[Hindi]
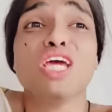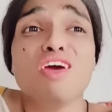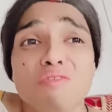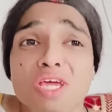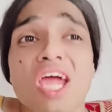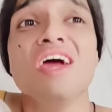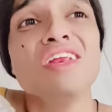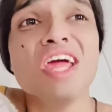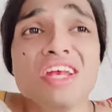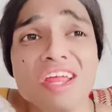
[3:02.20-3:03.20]
रुकिए
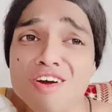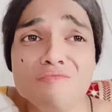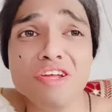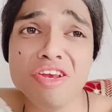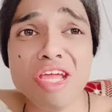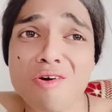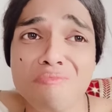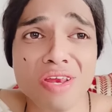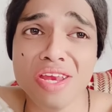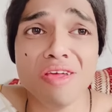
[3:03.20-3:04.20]
रुकिए नहीं नहीं अभी
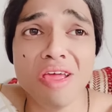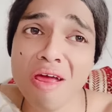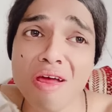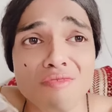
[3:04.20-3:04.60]
नहीं अभी नहीं